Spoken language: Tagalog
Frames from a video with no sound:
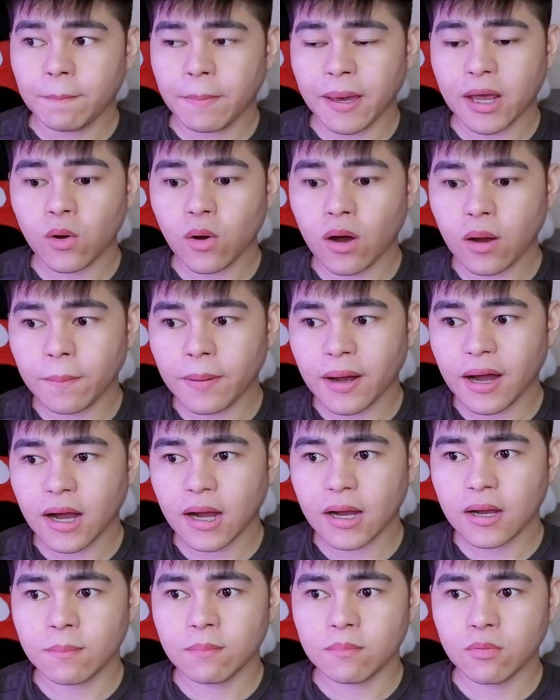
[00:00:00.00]
Pero
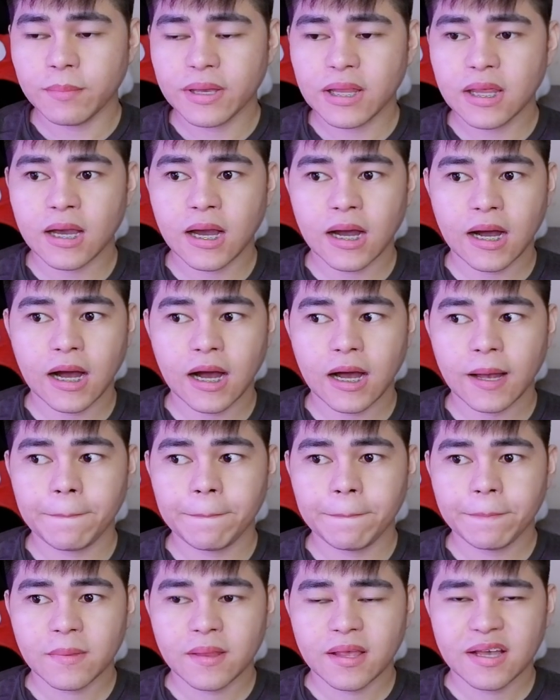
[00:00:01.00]
kapag bumili ka
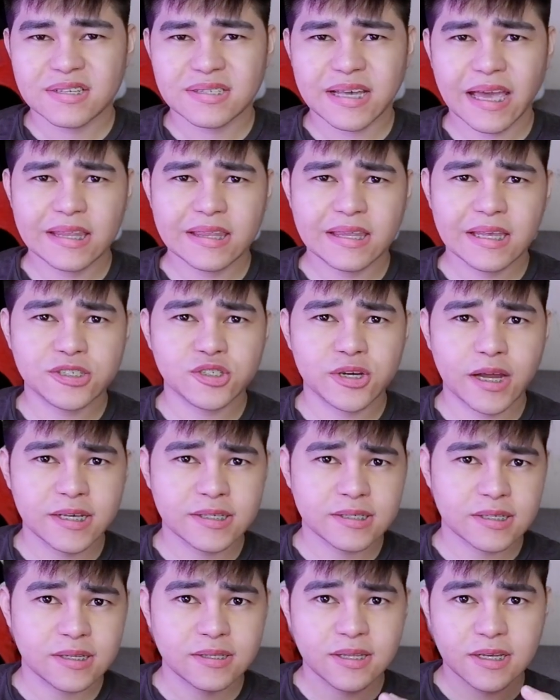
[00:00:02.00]
sa hindi
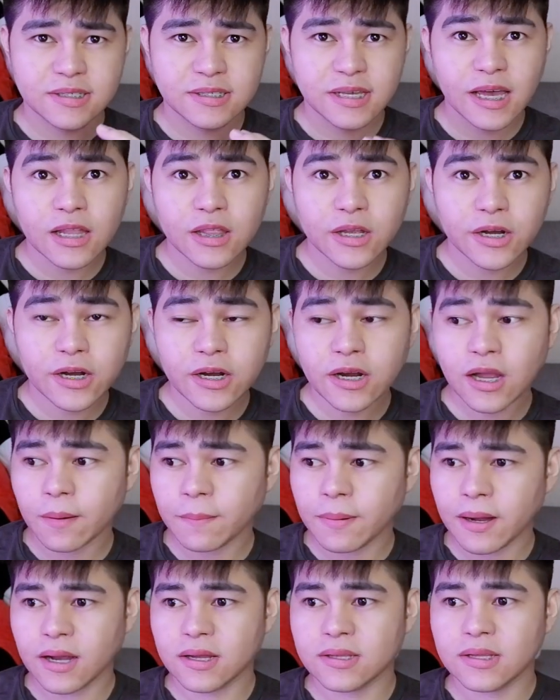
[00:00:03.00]
trusted na seller,
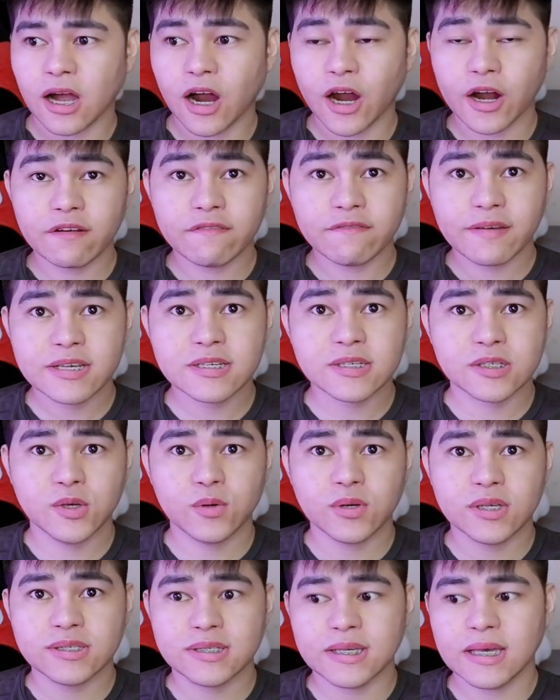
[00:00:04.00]
kapag na-harvest
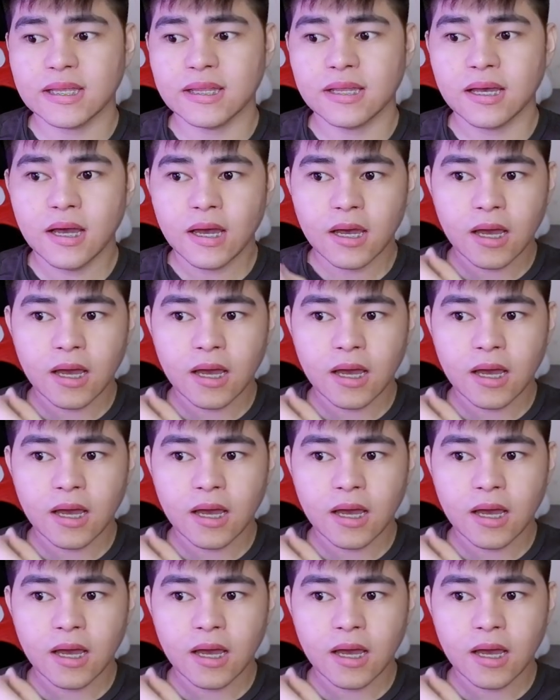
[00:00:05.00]
yung seed